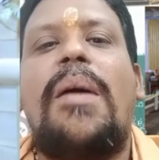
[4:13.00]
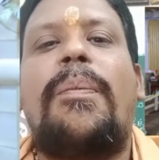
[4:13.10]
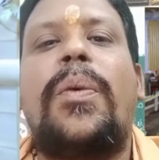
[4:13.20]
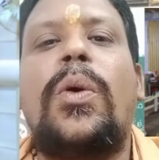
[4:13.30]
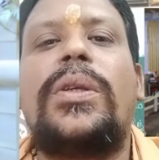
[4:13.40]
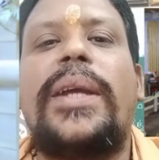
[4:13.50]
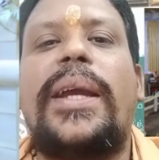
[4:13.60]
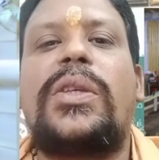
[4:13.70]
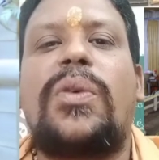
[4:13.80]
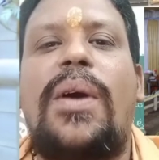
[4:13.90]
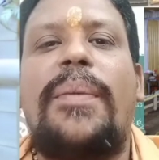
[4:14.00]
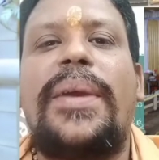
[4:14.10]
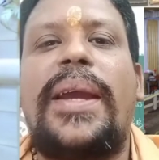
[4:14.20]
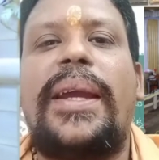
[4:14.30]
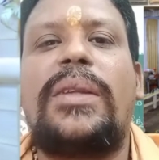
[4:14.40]
பூஜையை
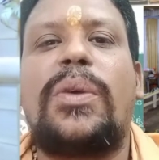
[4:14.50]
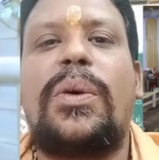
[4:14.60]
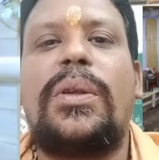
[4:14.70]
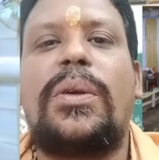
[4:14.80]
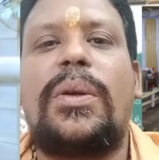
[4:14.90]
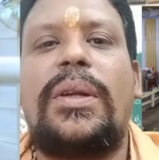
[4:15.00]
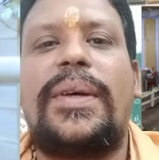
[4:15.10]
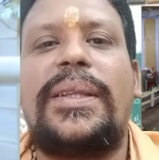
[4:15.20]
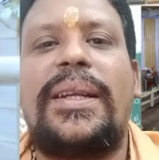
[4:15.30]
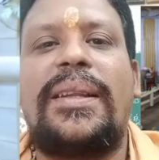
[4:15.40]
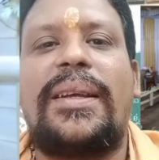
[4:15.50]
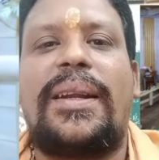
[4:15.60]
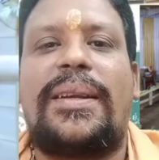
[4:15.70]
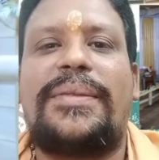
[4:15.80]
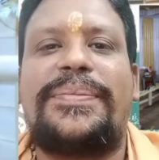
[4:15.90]
சுவாமியை தொகுது கொண்டு வந்திருந்தனர்